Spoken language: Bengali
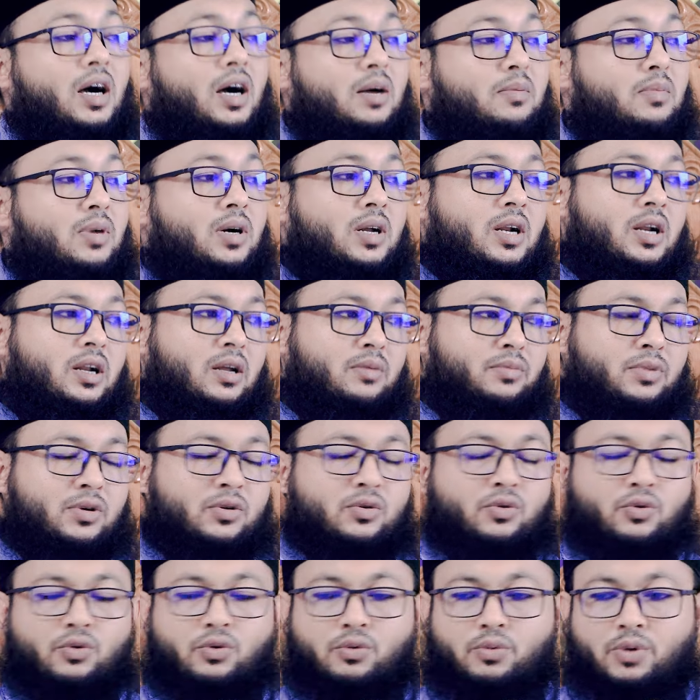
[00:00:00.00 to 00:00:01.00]
আমার নামে
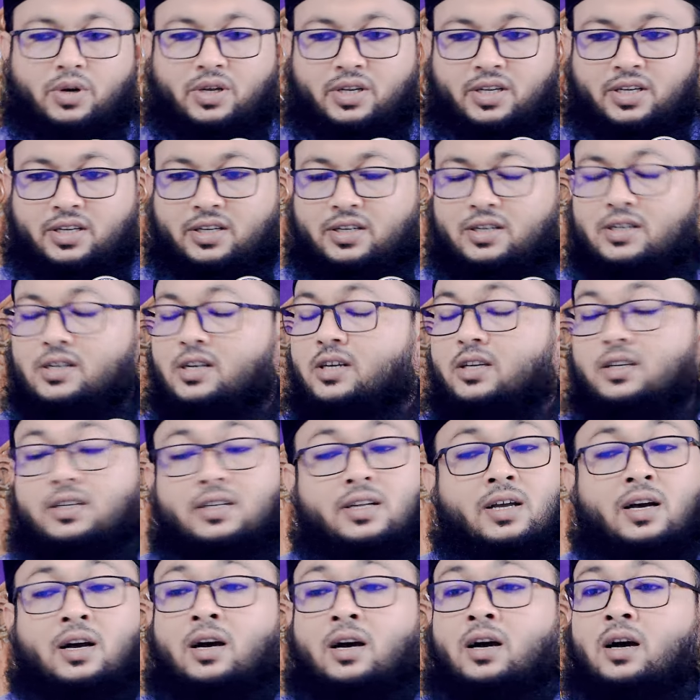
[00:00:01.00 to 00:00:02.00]
কুরবানি
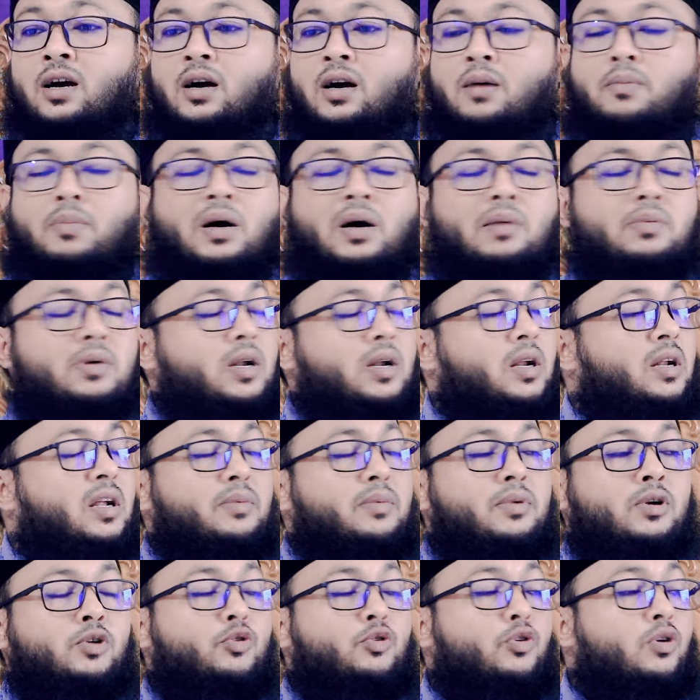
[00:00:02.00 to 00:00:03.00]
না বাবার
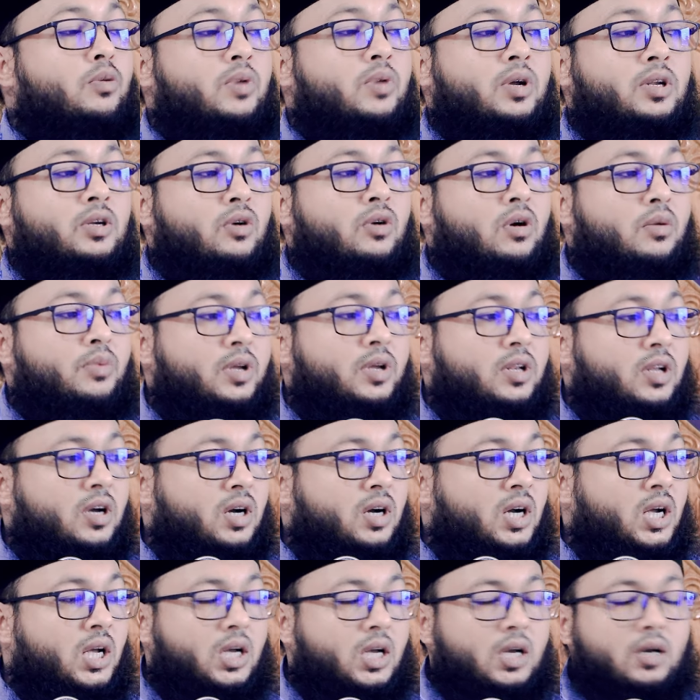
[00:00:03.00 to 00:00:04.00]
নামে কুরবানি হবে না
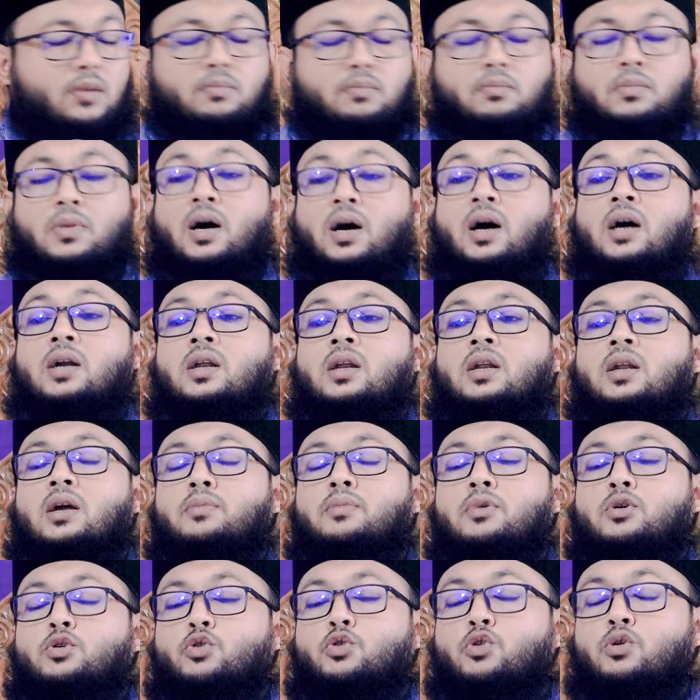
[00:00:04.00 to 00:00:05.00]
মার
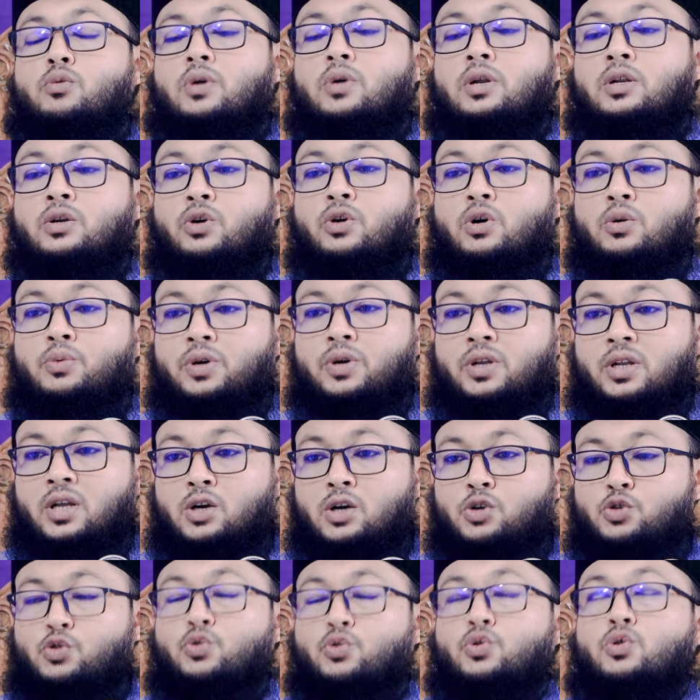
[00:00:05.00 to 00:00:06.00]
নামে কুরবানি হবে না
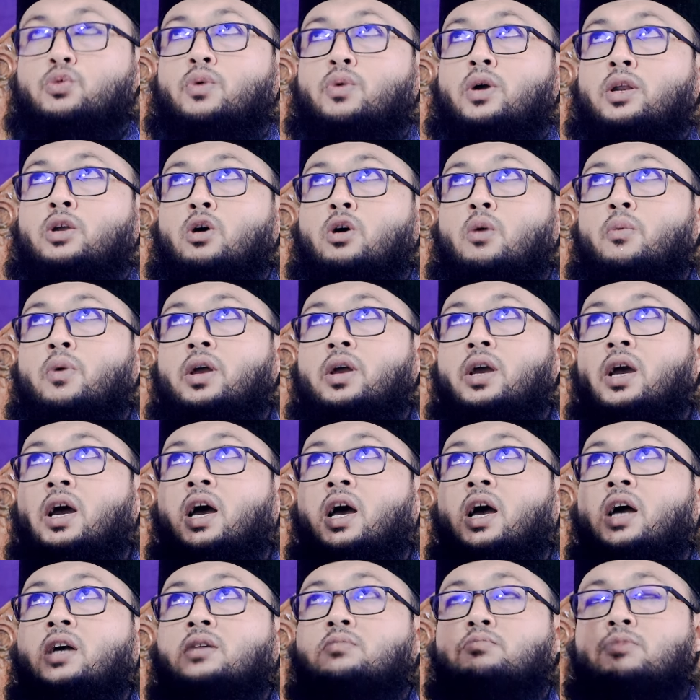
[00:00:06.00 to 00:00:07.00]
কুরবানি হবে
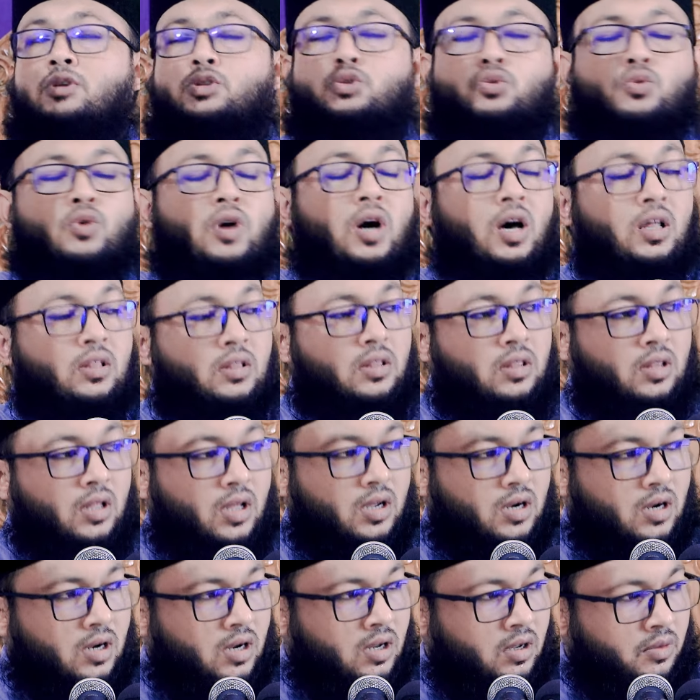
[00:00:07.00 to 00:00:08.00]
একমাত্র
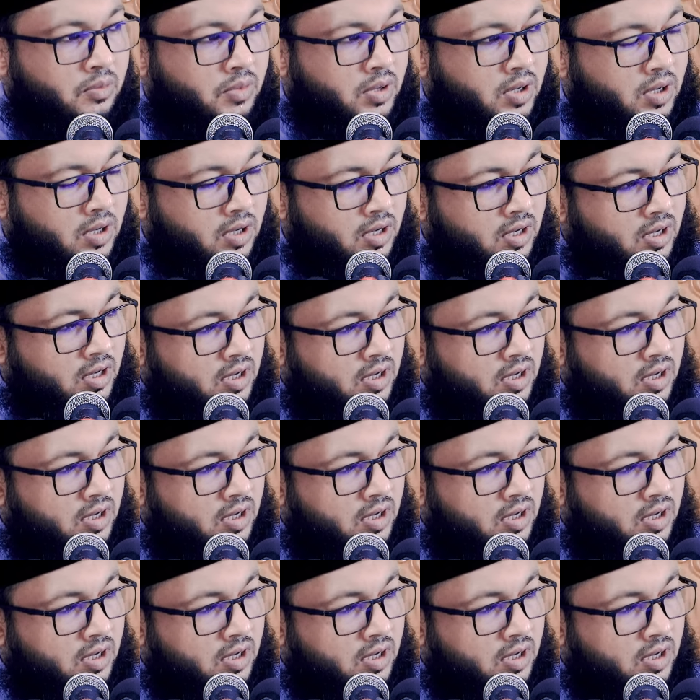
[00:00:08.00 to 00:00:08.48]
আল্লাহর নামে